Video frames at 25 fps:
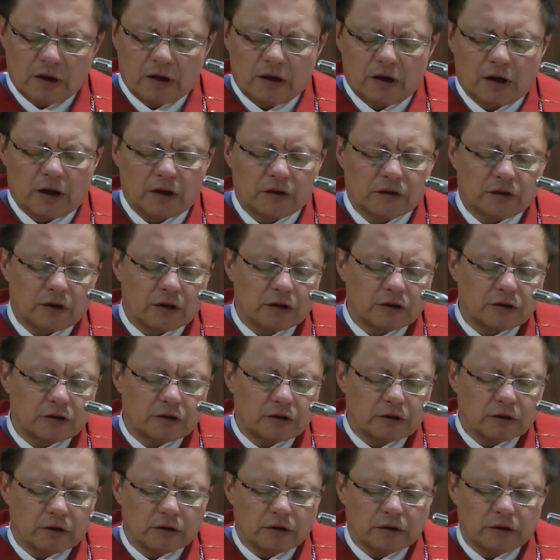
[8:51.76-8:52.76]
Jest
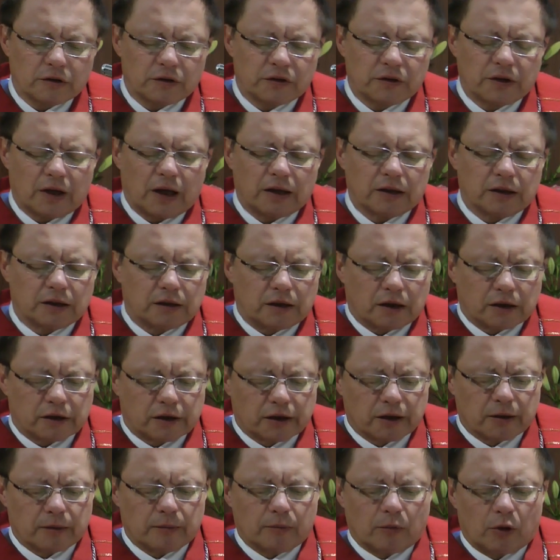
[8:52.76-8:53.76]
też y, znane
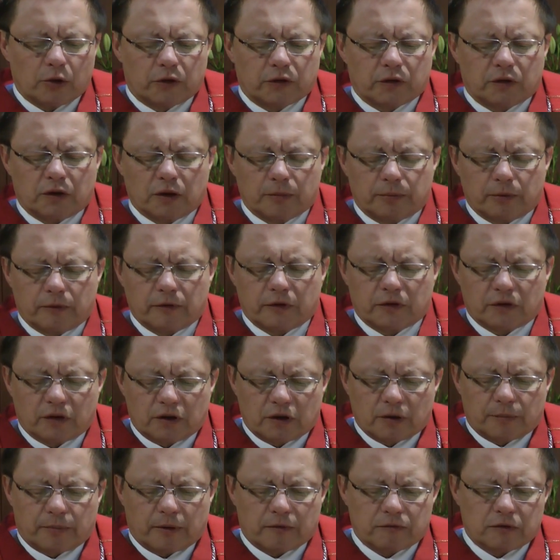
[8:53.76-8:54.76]
takie mocne
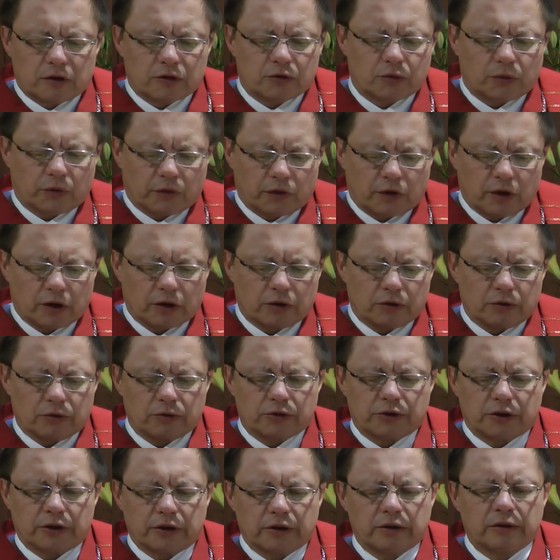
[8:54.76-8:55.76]
powiedzenie Pawła VI,
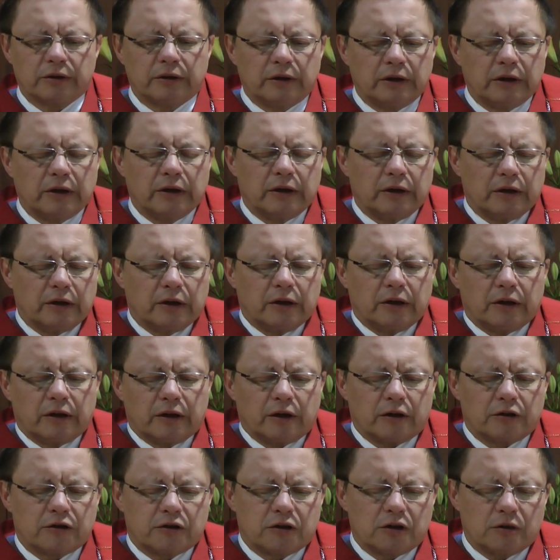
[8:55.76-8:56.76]
że
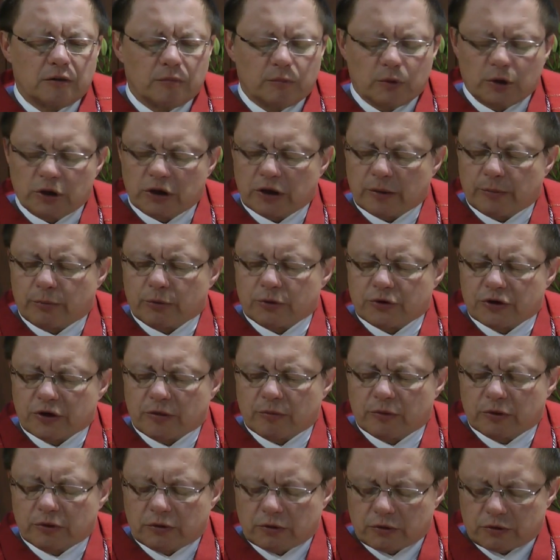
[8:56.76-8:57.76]
jeśli my nie
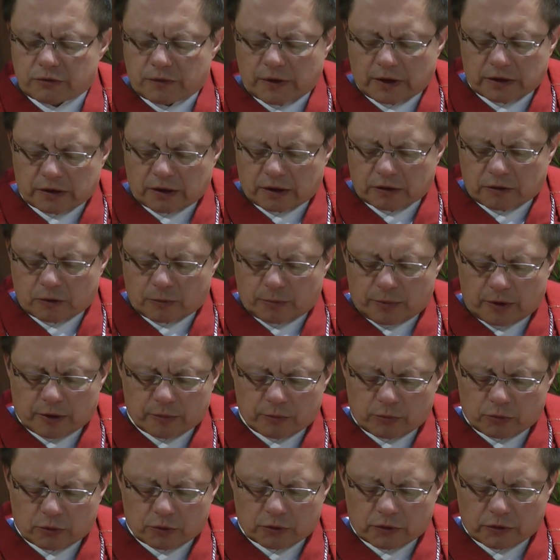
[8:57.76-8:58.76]
pójdziemy do świata, to Pan
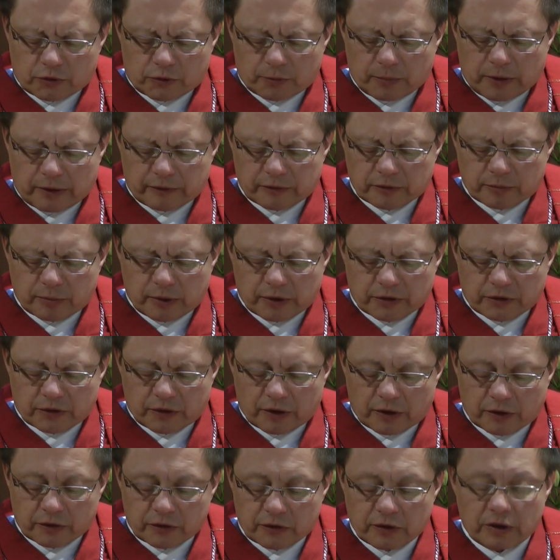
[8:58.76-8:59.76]
Bóg go zbawi bez
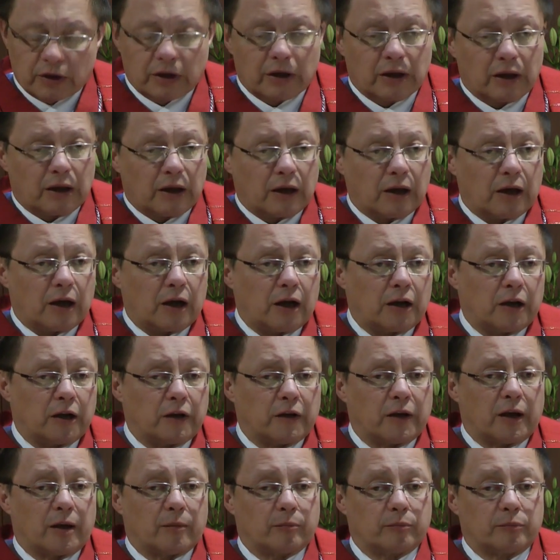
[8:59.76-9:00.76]
nas, ale
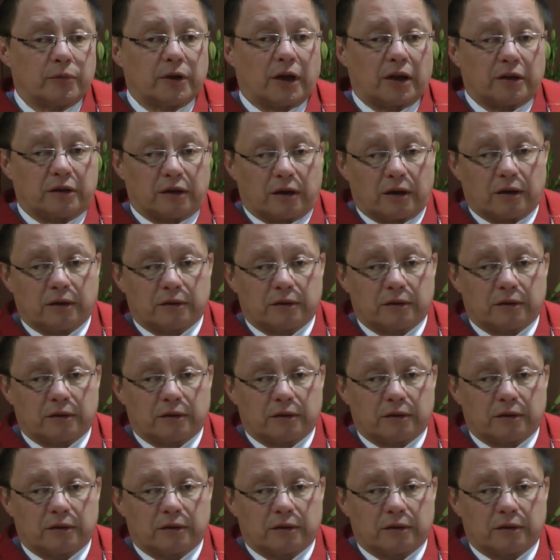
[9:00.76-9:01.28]
nam biada.